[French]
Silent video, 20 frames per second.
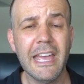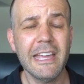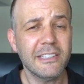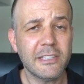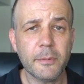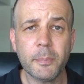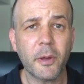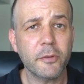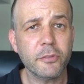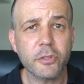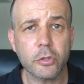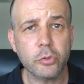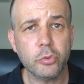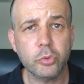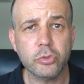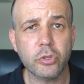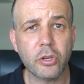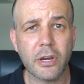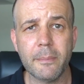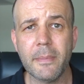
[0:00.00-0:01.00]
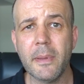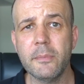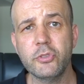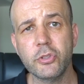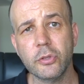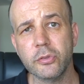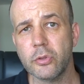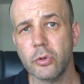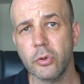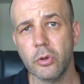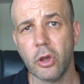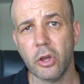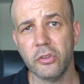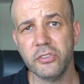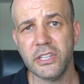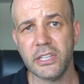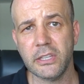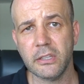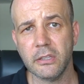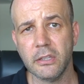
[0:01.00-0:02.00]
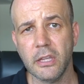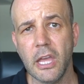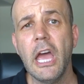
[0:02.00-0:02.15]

C'est pas en faisant tout le temps la même chose qu'on grandit.